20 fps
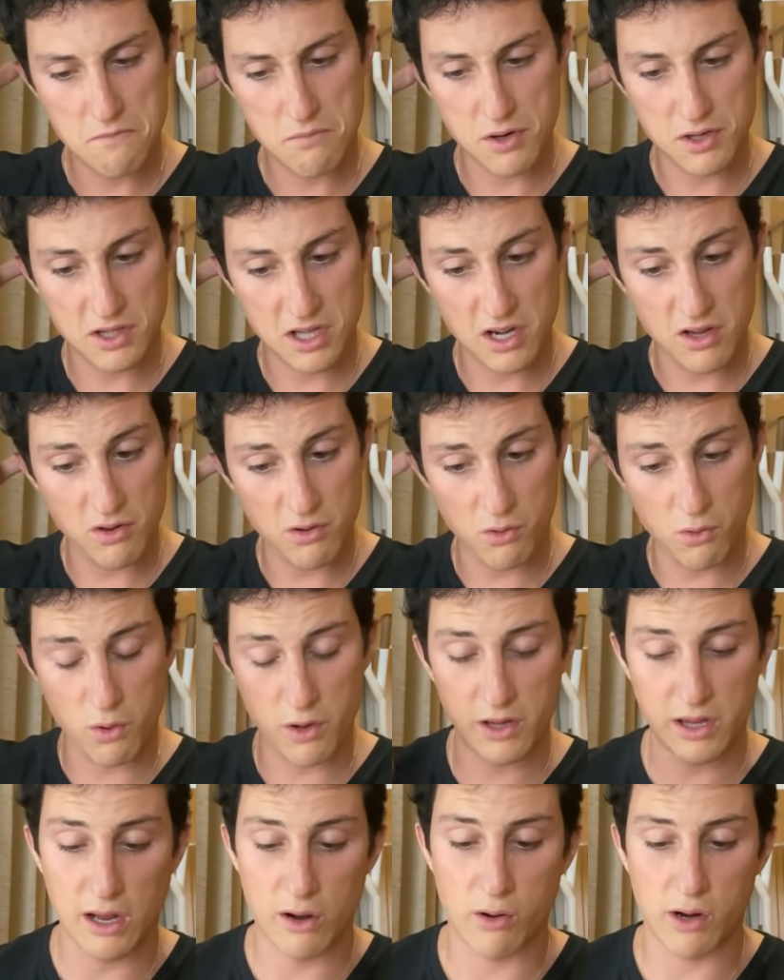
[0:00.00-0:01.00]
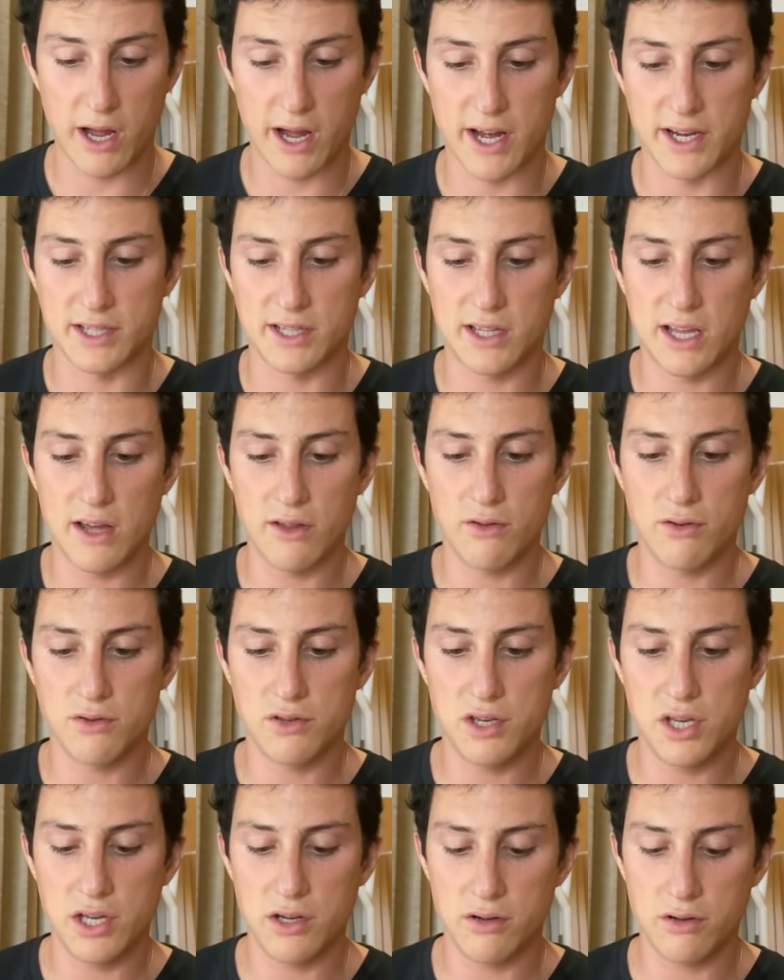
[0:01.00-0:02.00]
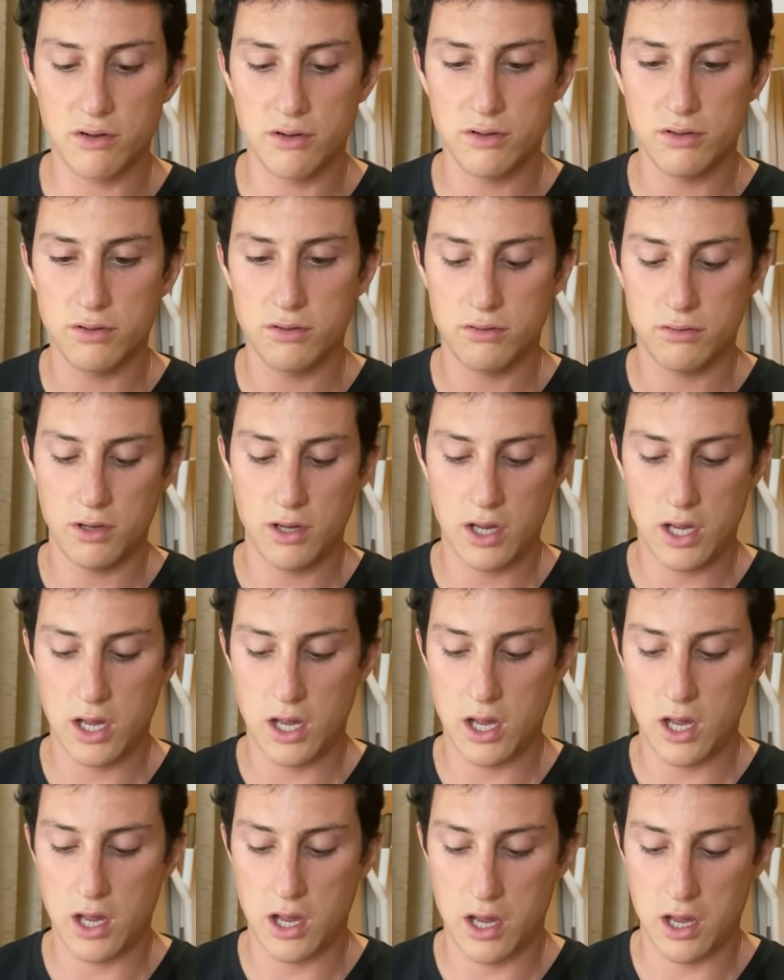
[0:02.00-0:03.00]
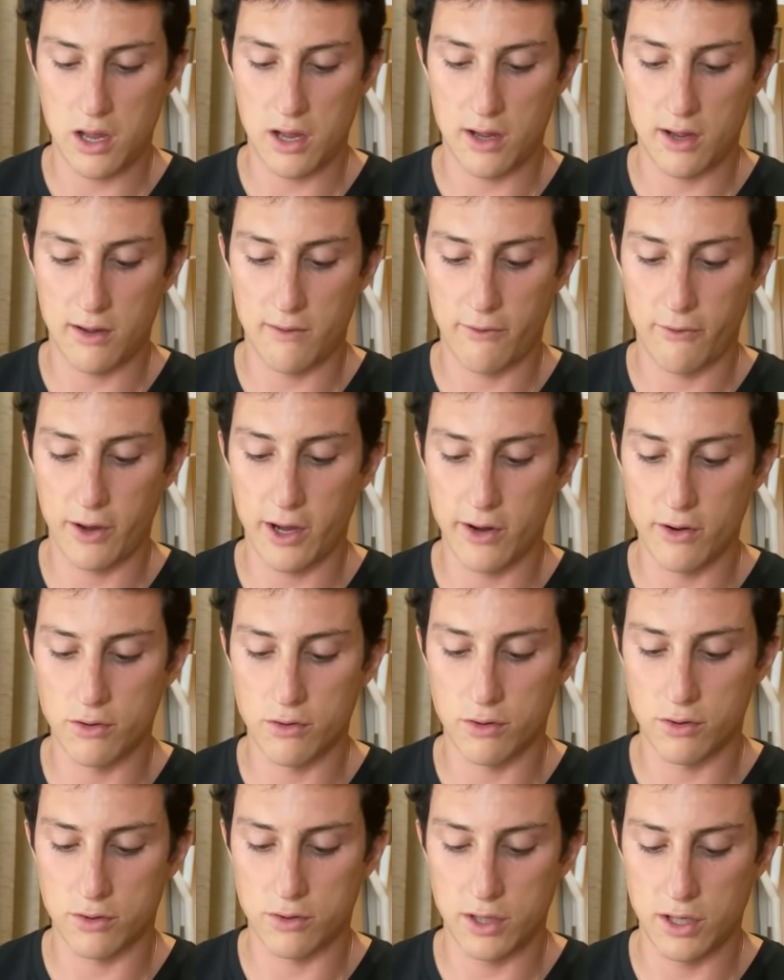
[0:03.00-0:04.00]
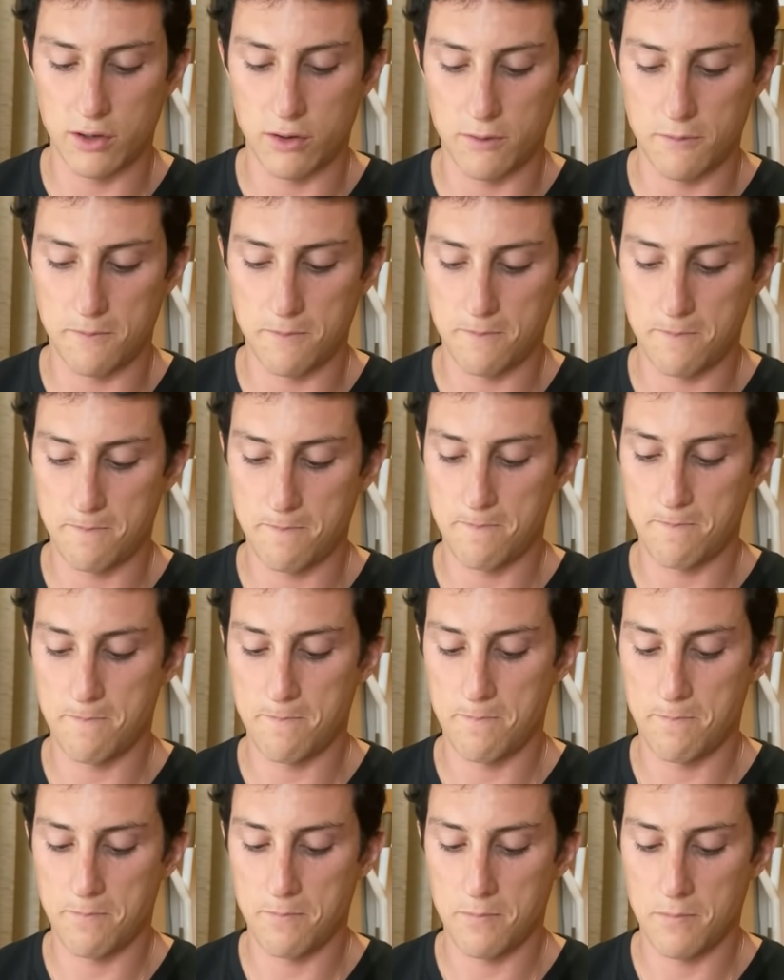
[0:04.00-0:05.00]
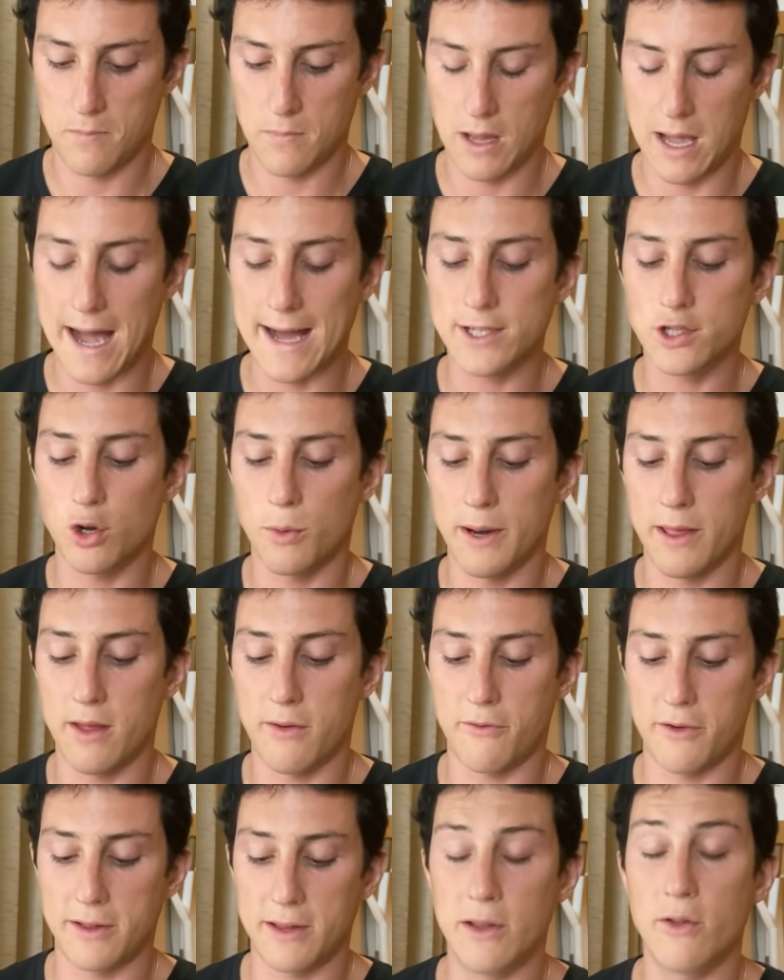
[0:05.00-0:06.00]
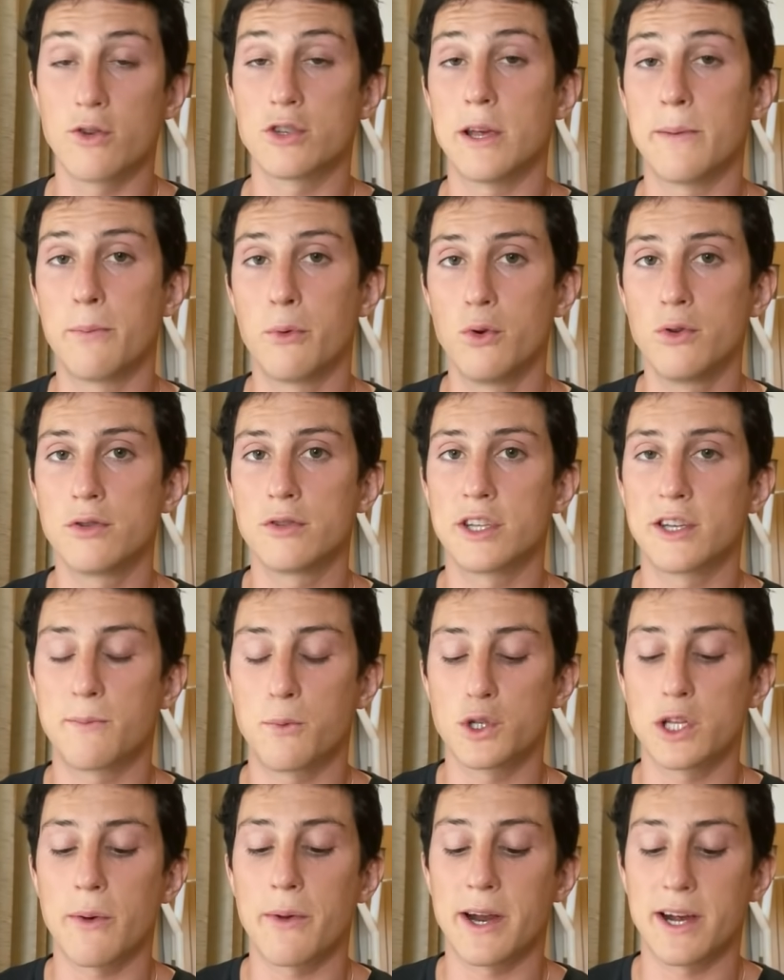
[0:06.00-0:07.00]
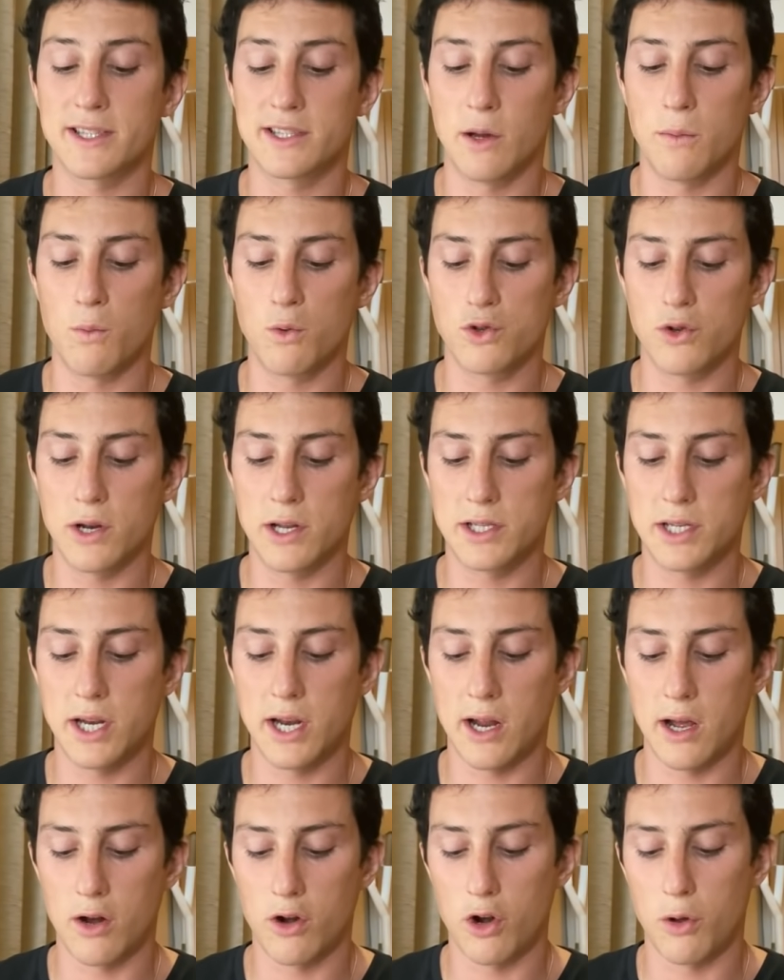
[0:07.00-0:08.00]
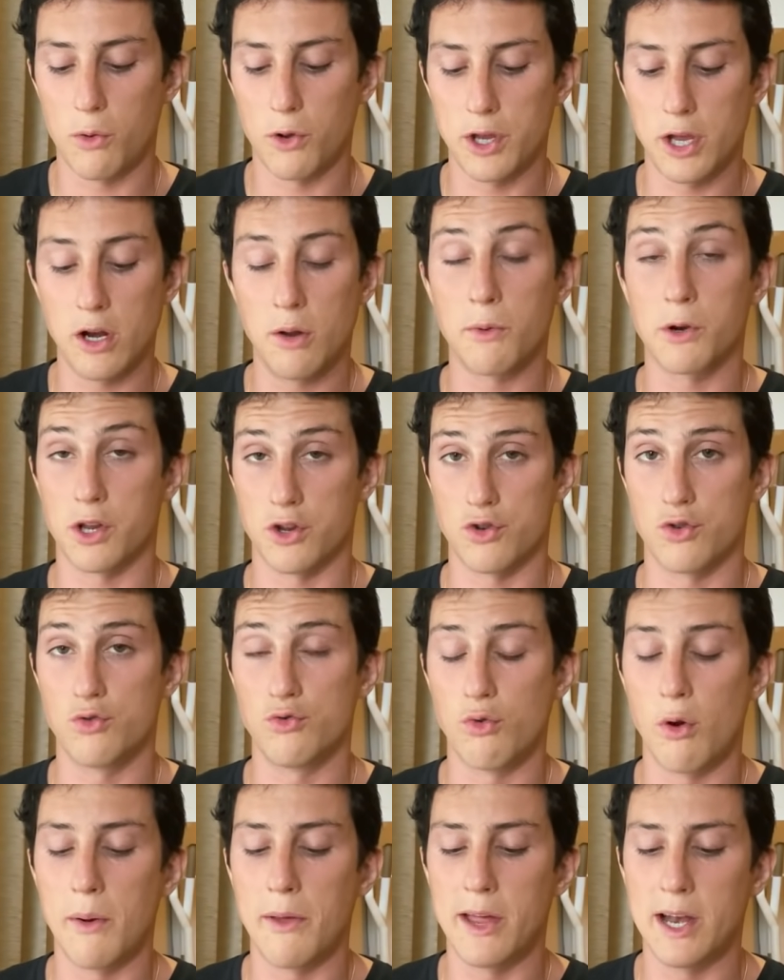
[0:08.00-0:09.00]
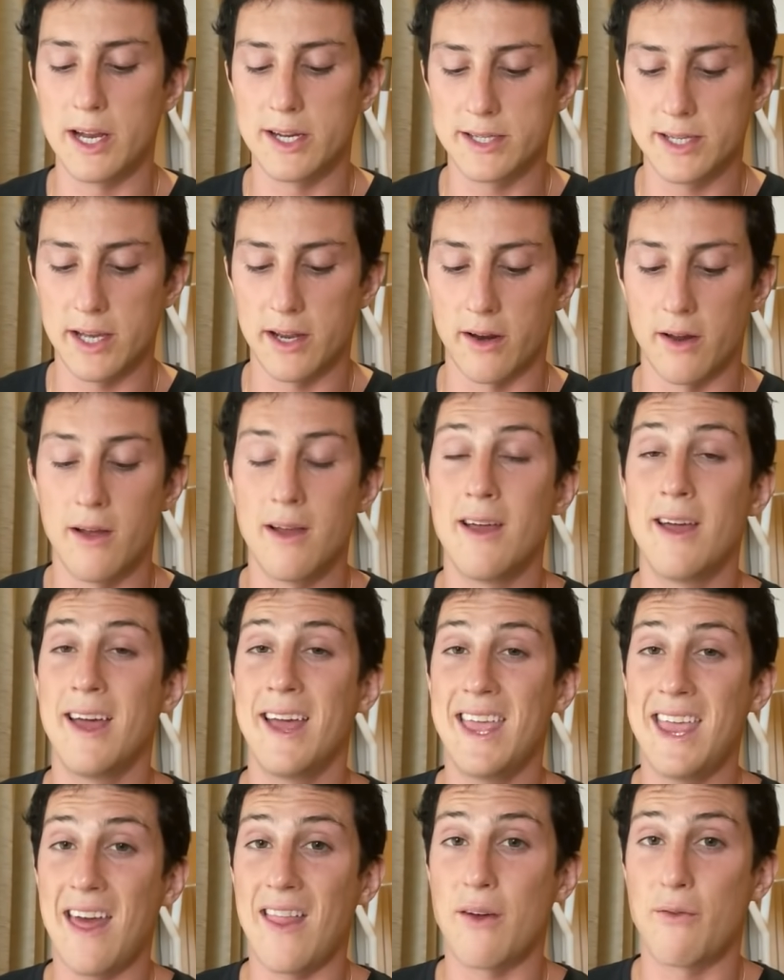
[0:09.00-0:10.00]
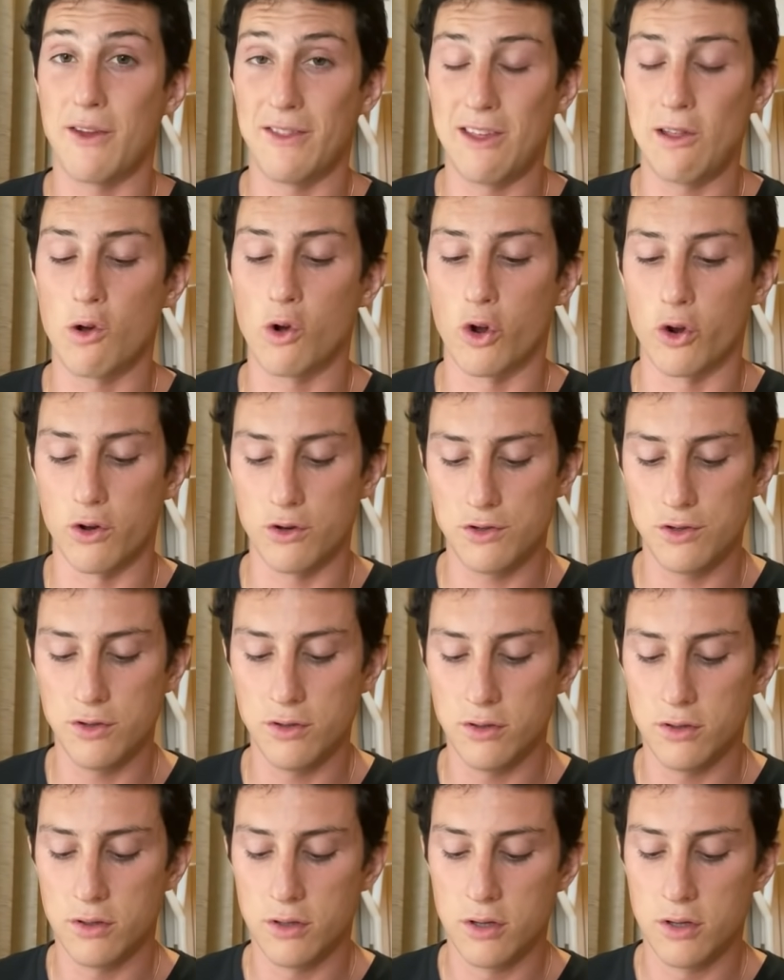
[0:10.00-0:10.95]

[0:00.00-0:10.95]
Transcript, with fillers: Pues teniendo en cuenta lo que ha gastado, chicos, eh, fijaros lo que os digo. Ha sobredefendido ese push después de haber gastado mucho elixir en el huevo hielo, porque son 9 de elixir y ha defendido con 8.